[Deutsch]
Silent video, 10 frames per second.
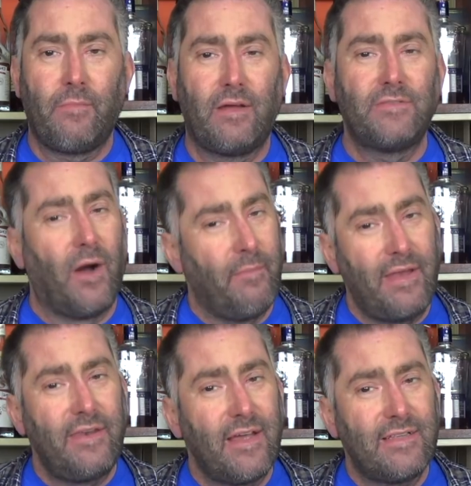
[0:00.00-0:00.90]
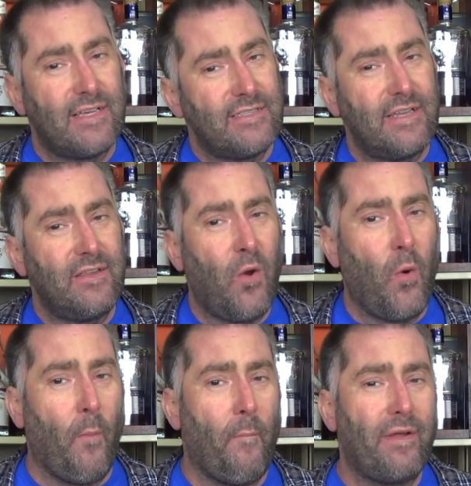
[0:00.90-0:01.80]
Also am Ende geht es tatsächlich nach
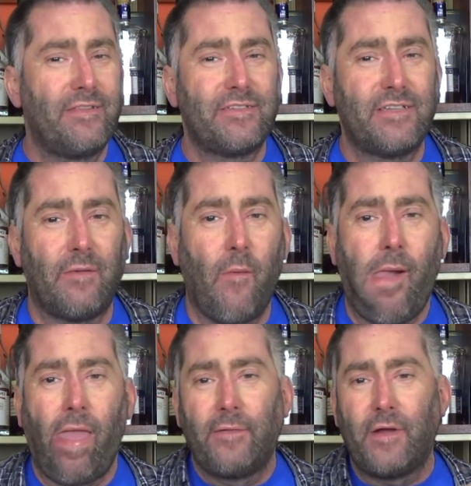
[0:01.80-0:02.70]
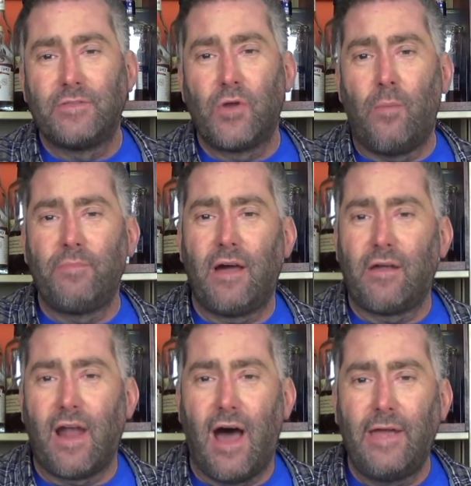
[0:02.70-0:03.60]
oben. Interessant. Also kommt da
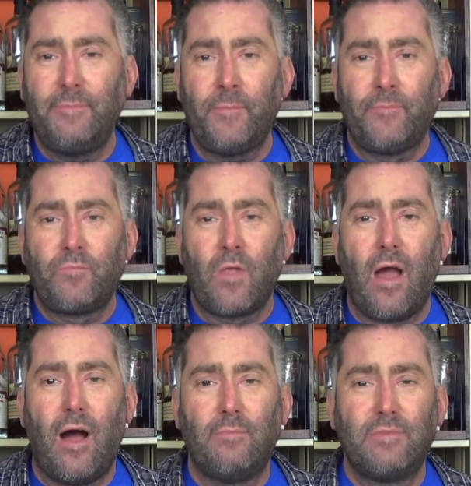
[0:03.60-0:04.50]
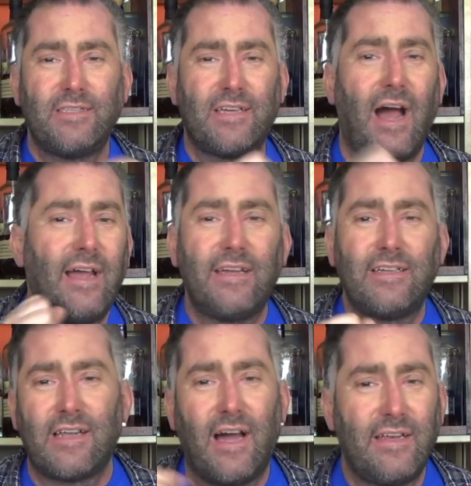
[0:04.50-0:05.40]
rein, ähm, Getreide,
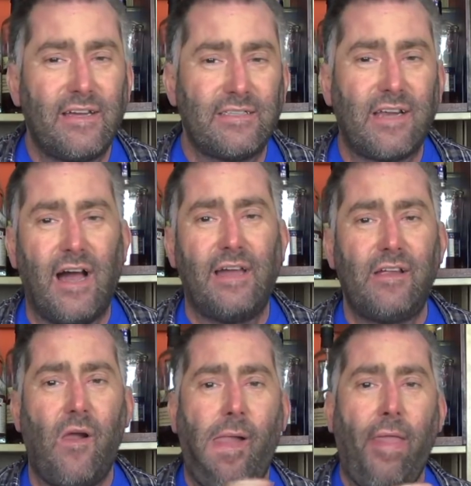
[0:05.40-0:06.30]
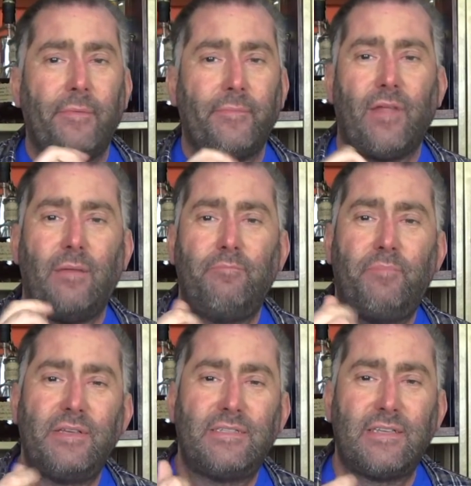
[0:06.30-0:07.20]
Getreide, Getreide, ein
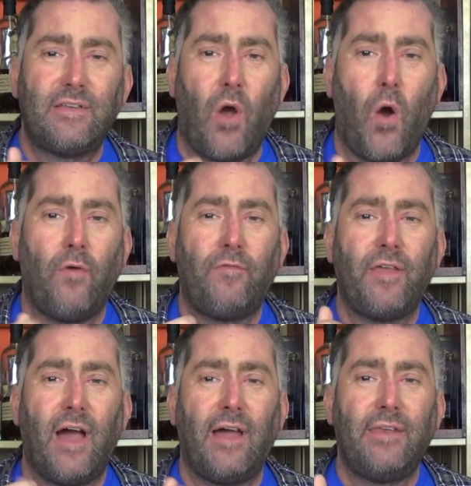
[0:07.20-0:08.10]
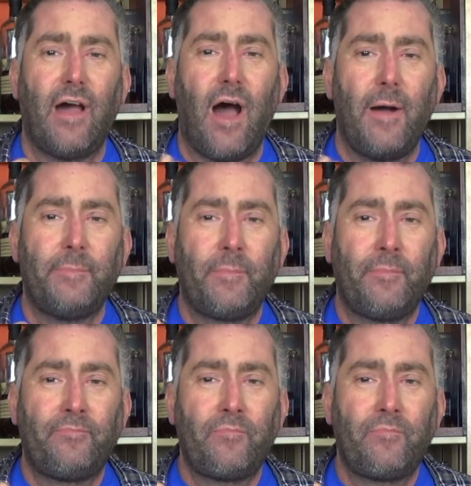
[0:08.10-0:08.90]
bisschen auch wie eine, ähm,